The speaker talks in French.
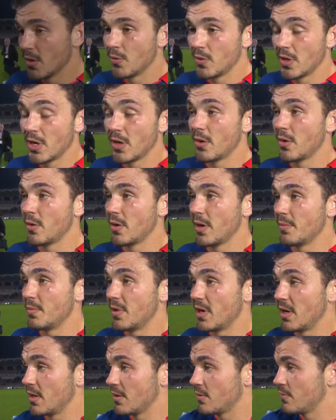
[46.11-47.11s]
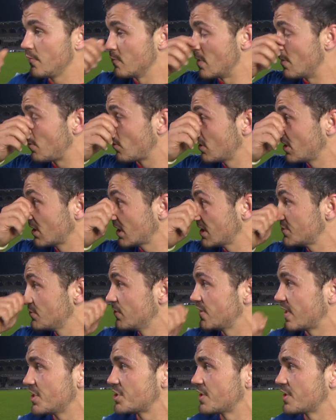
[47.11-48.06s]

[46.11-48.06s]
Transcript: Ouais, ouais, ouais, bah, vous m'apprenez le résultat,